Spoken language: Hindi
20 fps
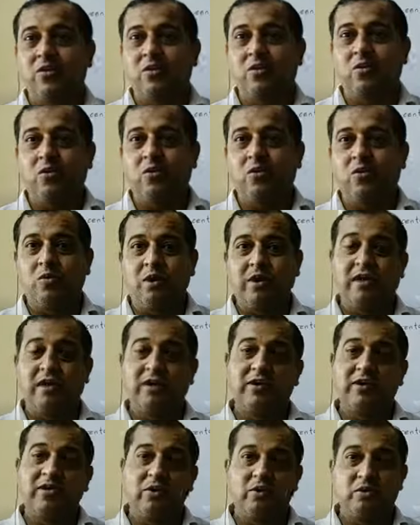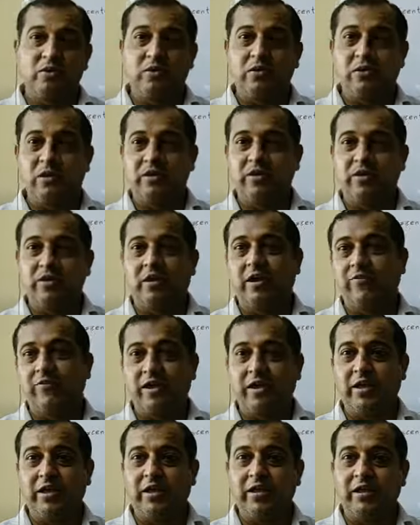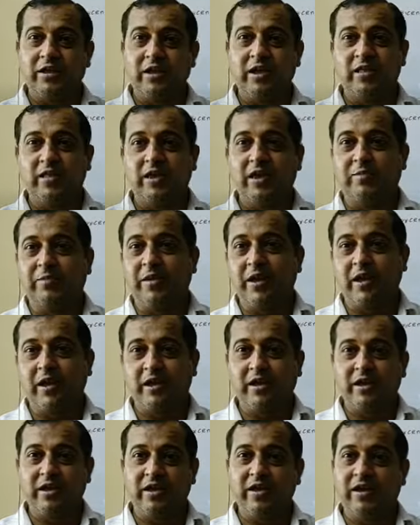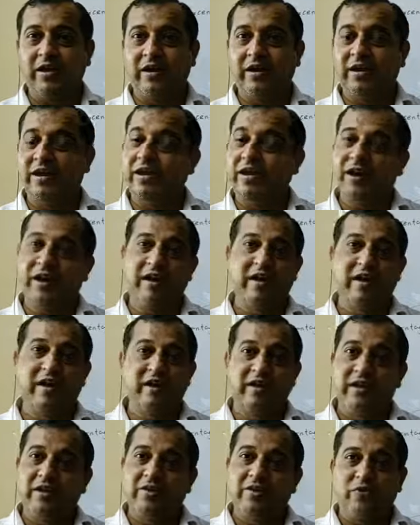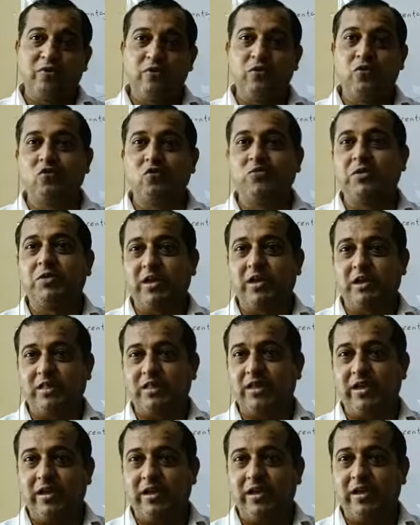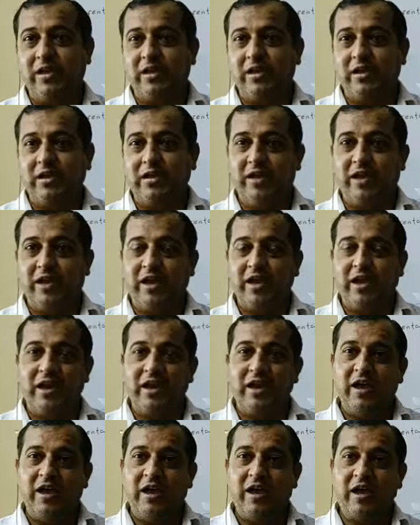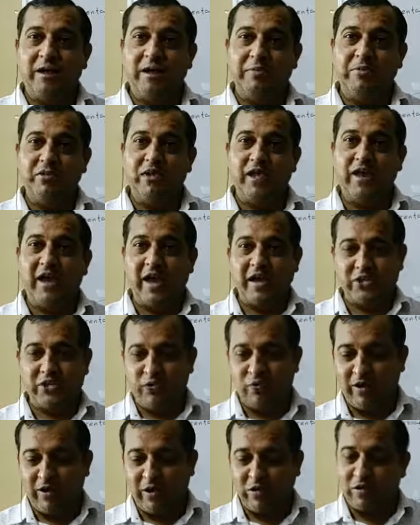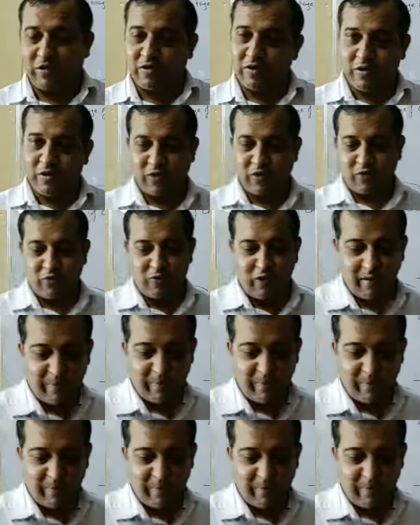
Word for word: उनको लगता है कि चलो इतना फ्री या इतना बड़ा ये ठीक है वो इसमें देखते हैं ठीक है अगर आप उसकी एक्चुअल वैल्यू देखोगे तो वहां